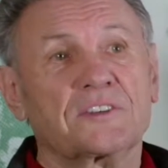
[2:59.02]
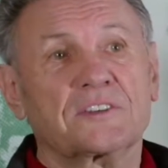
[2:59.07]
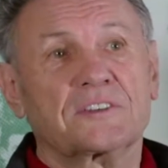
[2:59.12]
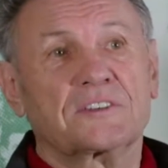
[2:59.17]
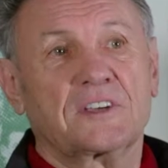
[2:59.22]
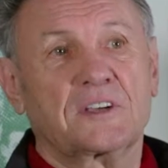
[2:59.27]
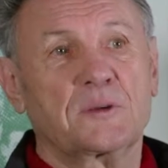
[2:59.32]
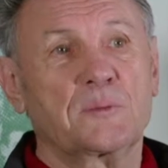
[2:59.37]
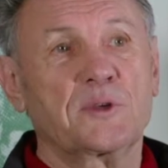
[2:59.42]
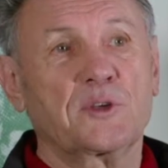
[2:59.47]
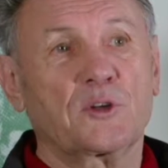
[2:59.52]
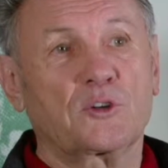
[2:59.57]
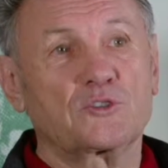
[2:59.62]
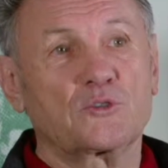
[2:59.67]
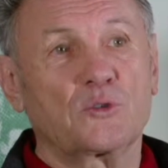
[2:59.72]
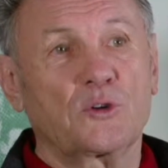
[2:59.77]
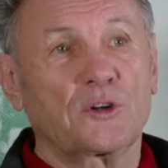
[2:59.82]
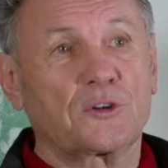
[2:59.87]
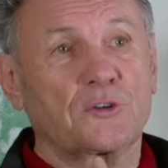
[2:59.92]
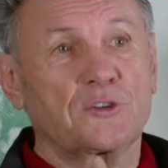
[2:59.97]
c'est les meilleurs
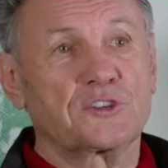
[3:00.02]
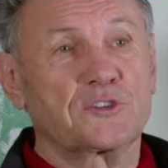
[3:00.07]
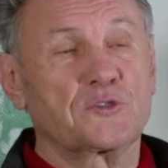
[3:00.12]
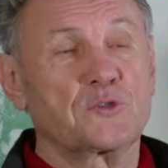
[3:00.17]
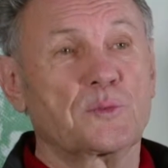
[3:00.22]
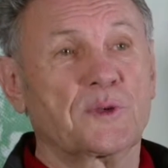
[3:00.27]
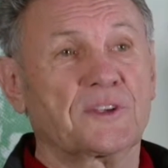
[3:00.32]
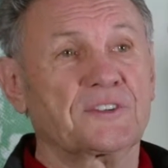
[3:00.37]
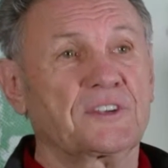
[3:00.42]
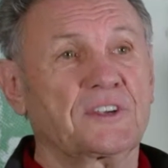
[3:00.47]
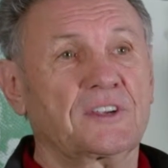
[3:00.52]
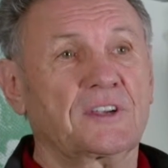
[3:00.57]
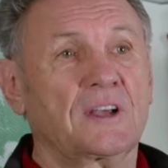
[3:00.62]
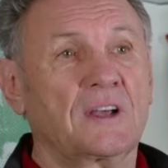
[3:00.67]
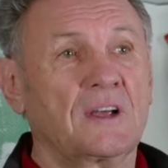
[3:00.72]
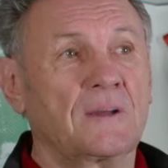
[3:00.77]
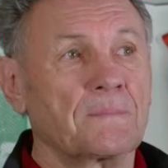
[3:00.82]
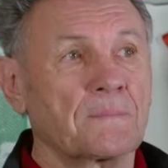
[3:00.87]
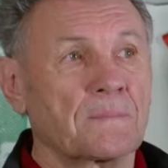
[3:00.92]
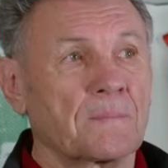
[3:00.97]
joueurs que j'ai vu passer
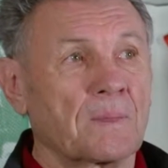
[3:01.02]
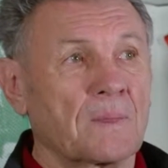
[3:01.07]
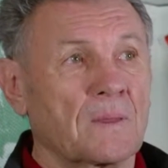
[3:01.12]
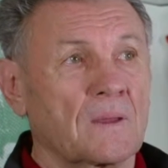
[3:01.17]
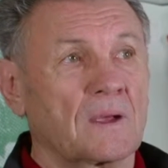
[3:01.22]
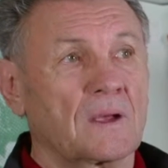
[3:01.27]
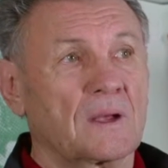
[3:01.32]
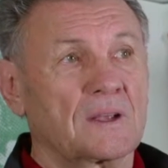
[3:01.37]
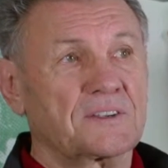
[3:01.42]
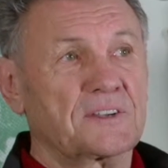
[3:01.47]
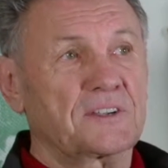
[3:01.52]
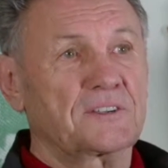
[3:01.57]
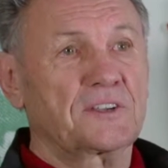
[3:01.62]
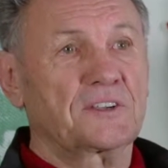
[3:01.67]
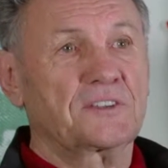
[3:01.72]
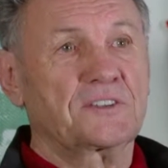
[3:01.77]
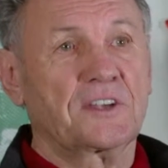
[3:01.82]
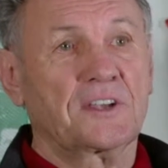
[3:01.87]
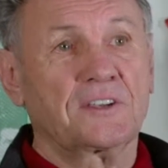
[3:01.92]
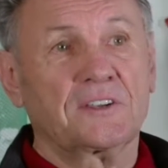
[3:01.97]
à
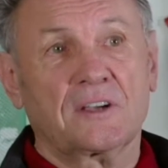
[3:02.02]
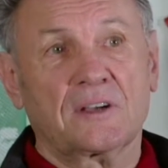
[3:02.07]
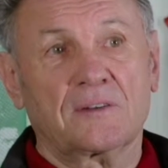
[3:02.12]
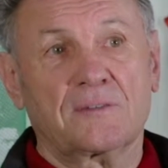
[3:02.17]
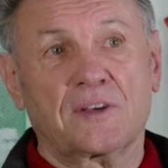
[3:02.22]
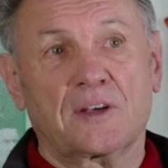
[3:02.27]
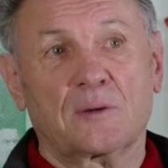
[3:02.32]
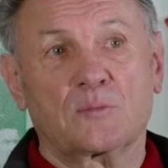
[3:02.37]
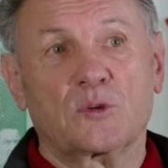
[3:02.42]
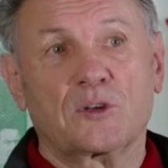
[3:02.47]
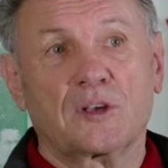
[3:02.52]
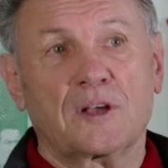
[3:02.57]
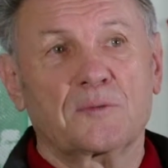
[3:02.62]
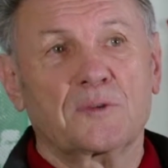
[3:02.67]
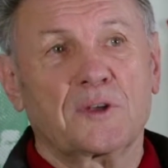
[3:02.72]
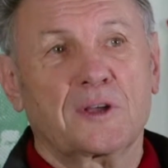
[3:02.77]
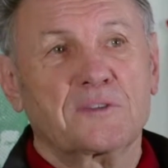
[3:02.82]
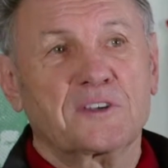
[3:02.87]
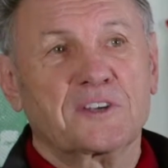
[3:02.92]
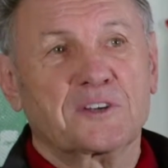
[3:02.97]
Saint-Etienne, enfin, à,
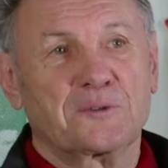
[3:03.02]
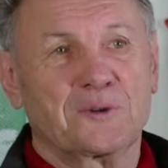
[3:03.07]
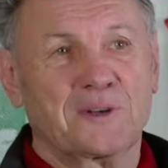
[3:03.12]
mon, avis.